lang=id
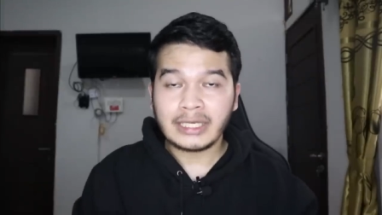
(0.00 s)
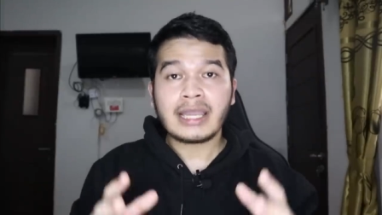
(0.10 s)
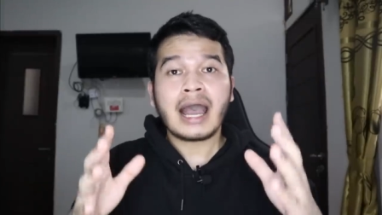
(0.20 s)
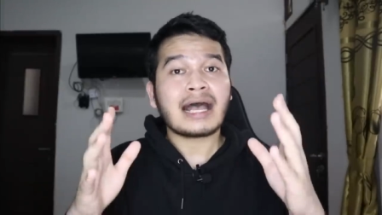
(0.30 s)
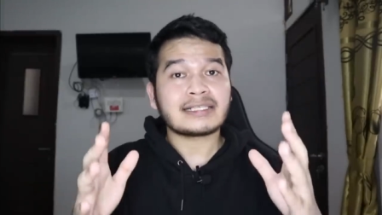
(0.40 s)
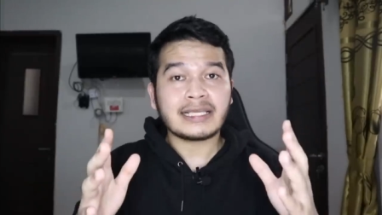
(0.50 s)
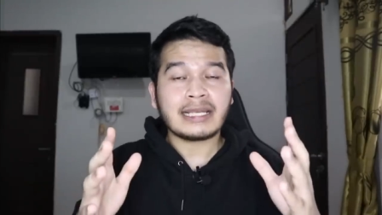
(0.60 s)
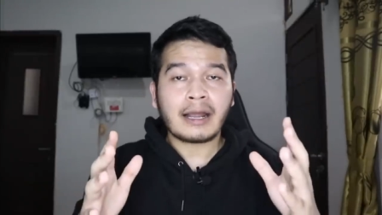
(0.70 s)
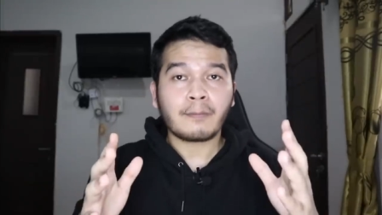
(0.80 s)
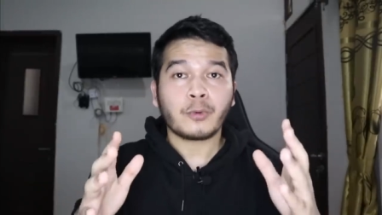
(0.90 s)
Ini hasil
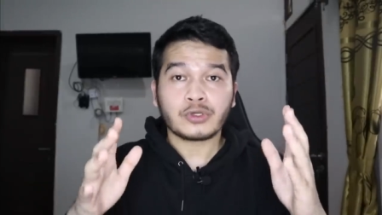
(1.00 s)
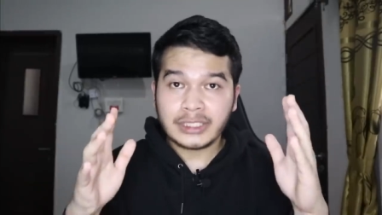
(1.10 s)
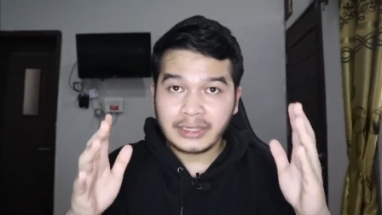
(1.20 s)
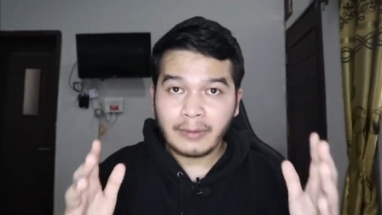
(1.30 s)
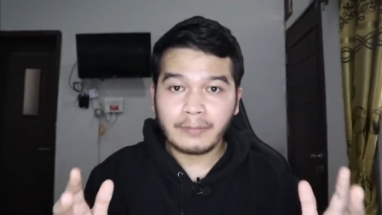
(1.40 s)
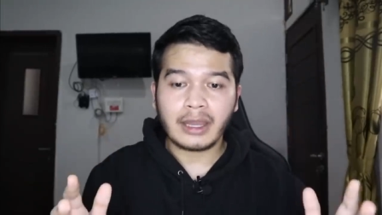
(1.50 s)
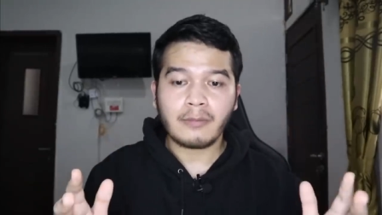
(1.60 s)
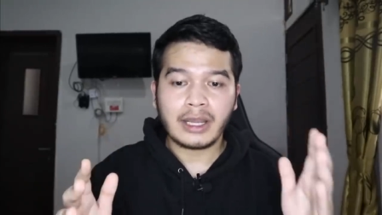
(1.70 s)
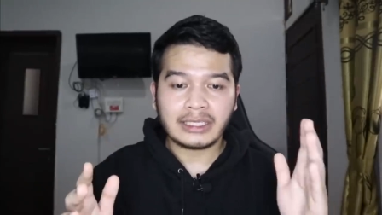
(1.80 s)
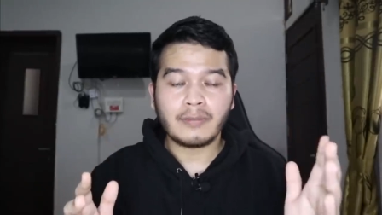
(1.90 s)
yang positif
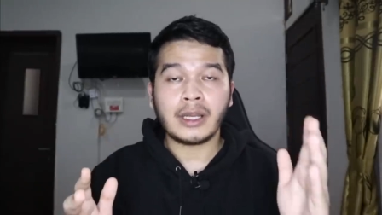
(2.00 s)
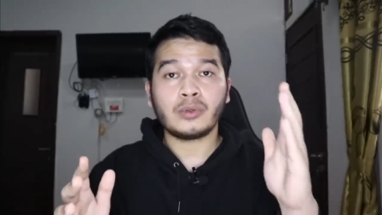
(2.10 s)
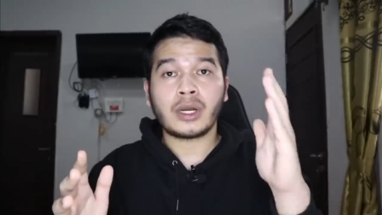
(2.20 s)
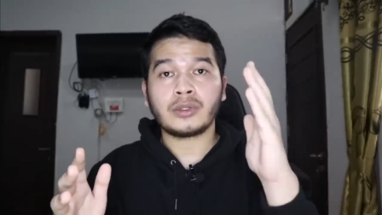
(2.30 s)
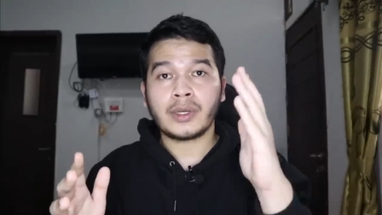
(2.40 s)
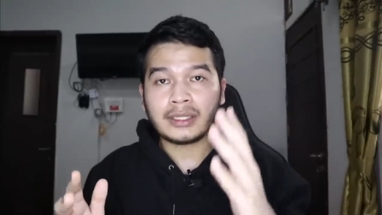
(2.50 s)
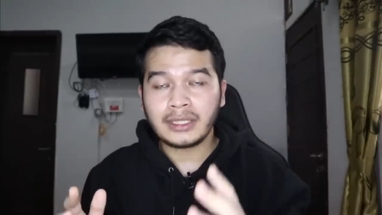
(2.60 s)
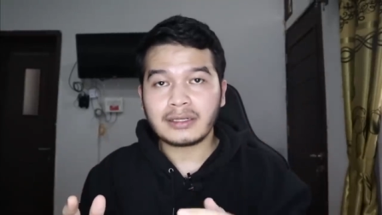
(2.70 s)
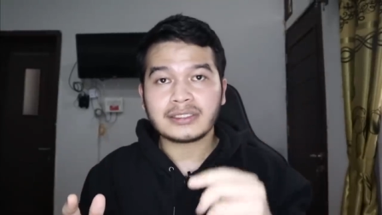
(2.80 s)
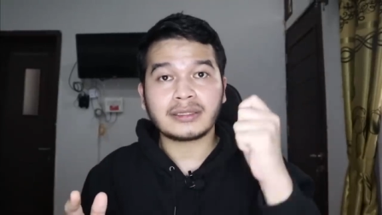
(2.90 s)
ya bagi Madura
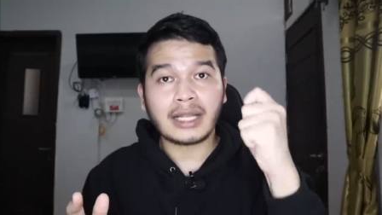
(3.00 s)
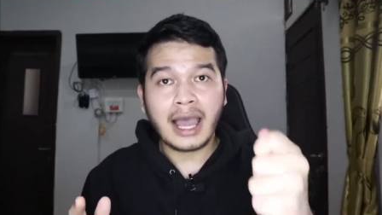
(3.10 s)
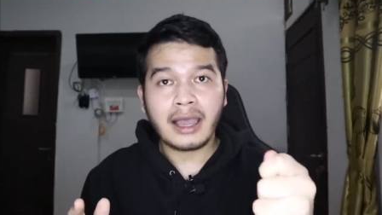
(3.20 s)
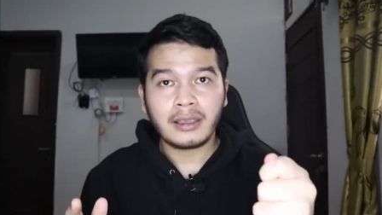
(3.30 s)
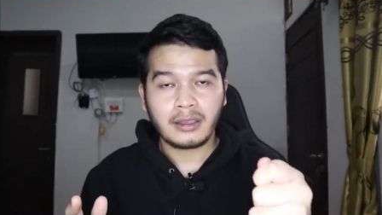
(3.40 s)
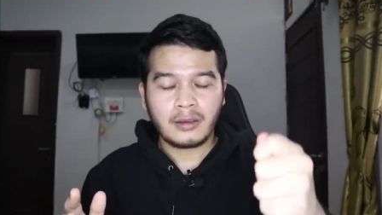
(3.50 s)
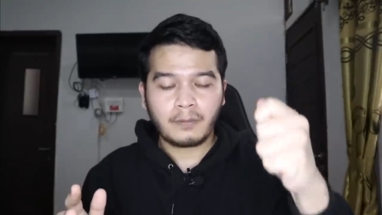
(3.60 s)
United setelah